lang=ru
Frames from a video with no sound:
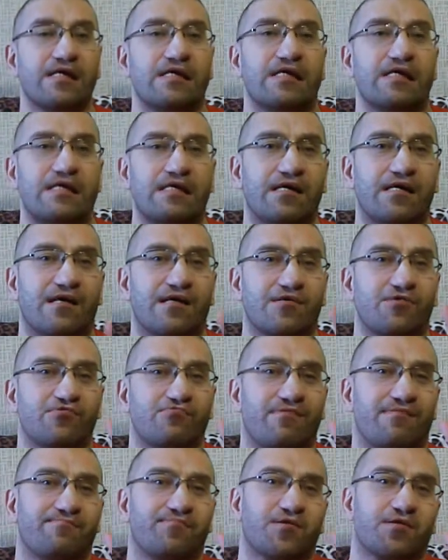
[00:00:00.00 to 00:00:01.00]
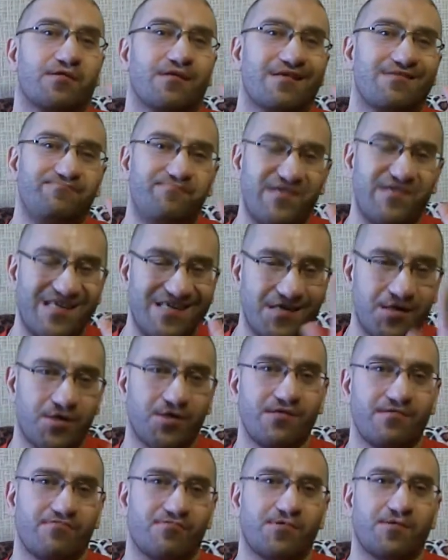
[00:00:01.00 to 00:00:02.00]
я хочу вам пожелать
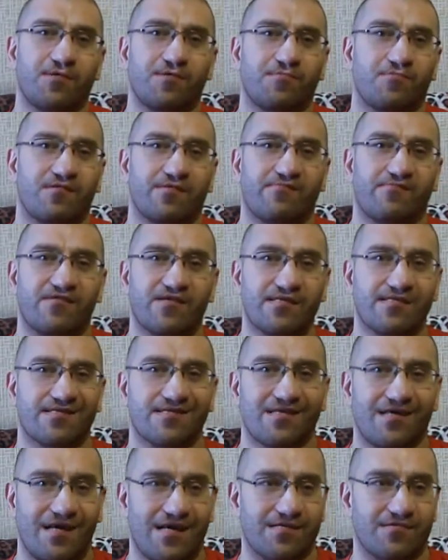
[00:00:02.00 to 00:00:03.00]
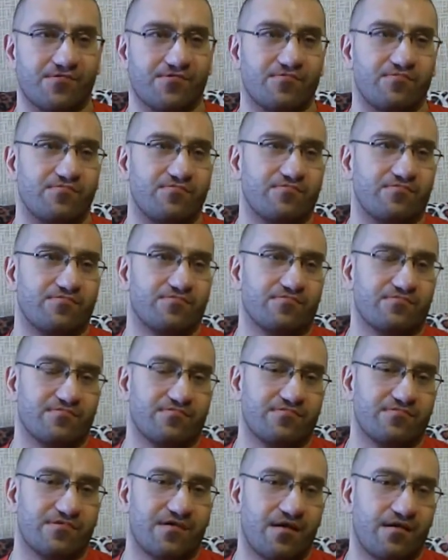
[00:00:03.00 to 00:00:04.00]
пережить вот эту вот вакцинацию
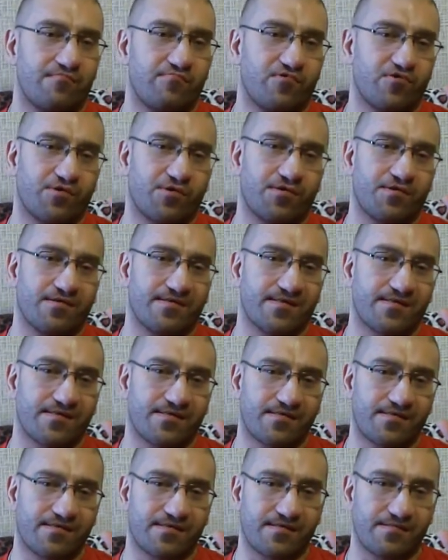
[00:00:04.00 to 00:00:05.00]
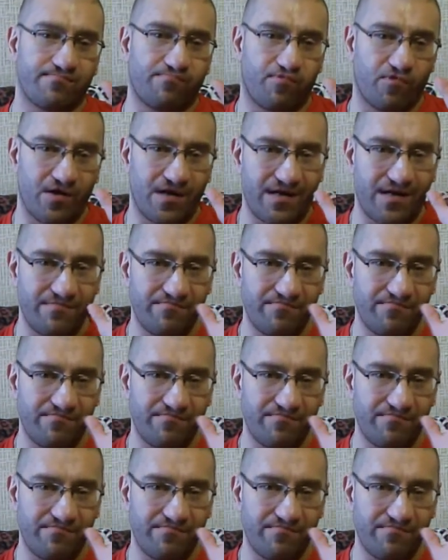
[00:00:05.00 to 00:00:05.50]
как можно с более